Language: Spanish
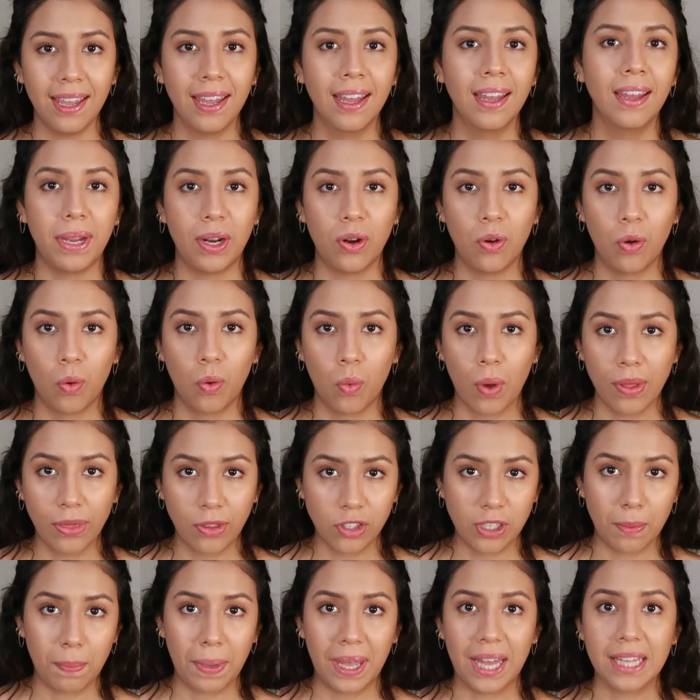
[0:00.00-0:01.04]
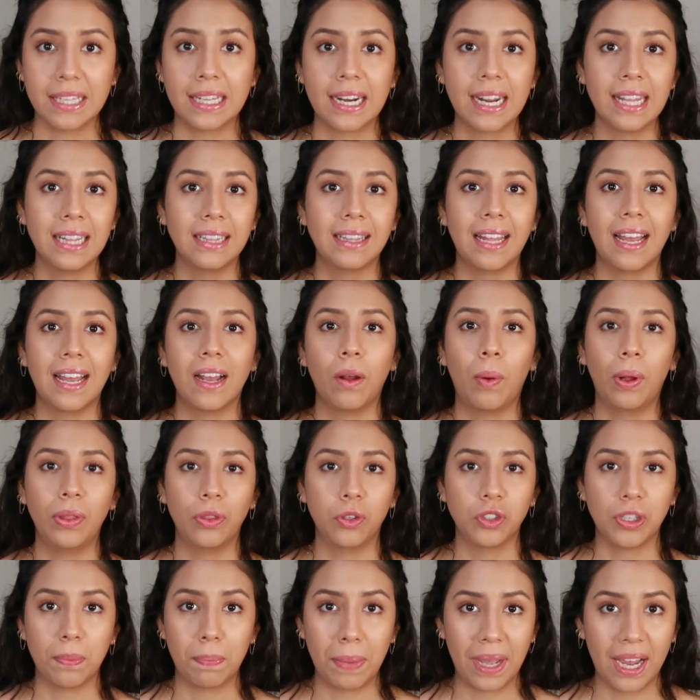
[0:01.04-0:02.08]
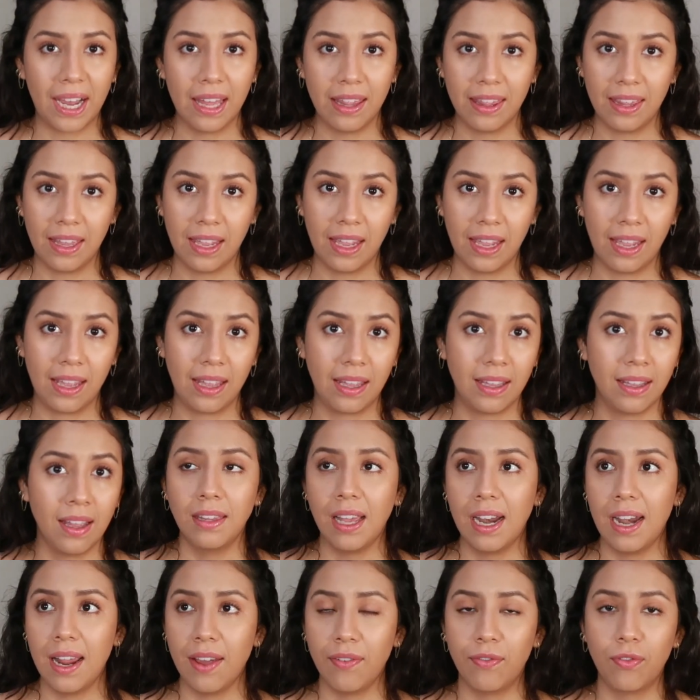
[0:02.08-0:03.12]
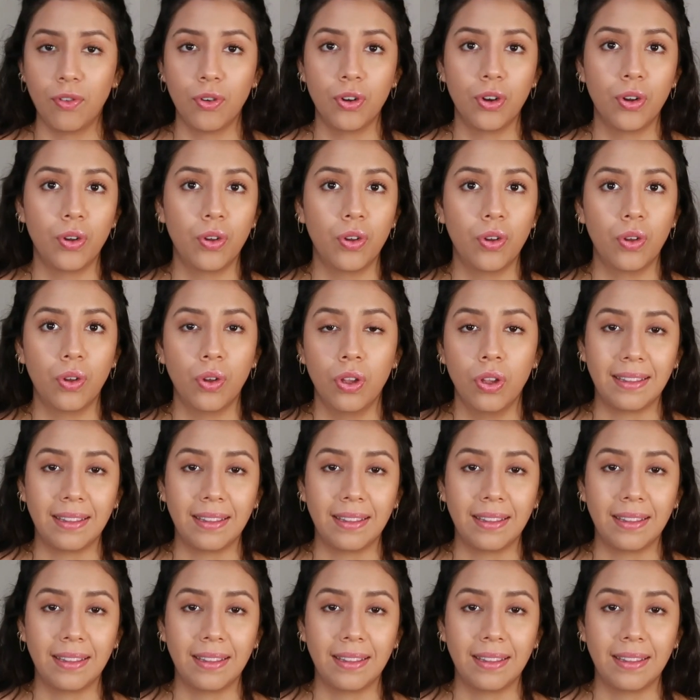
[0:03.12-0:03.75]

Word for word: pero ¿cuánto se paga de renta? ¿Cuánto se paga de teléfono?